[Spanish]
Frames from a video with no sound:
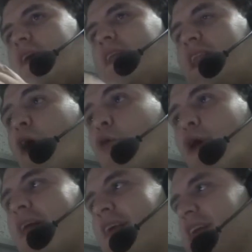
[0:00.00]
La
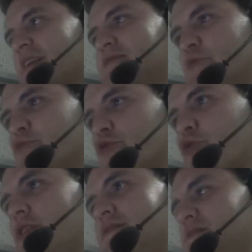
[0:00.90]
jugada y el segundo
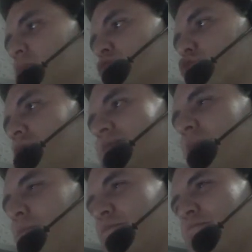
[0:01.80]
gol. Insistimos con
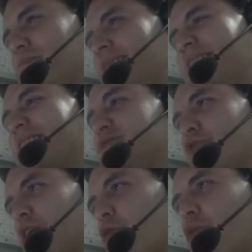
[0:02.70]
esa inicio
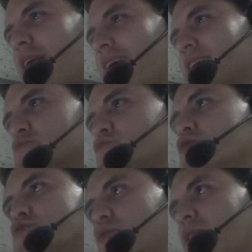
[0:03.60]
de la jugada que es
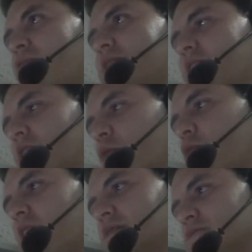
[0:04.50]
dudoso con la falta de Raúl
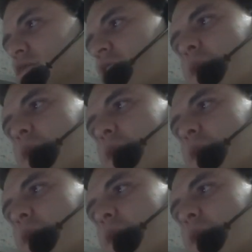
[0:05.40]
Castro,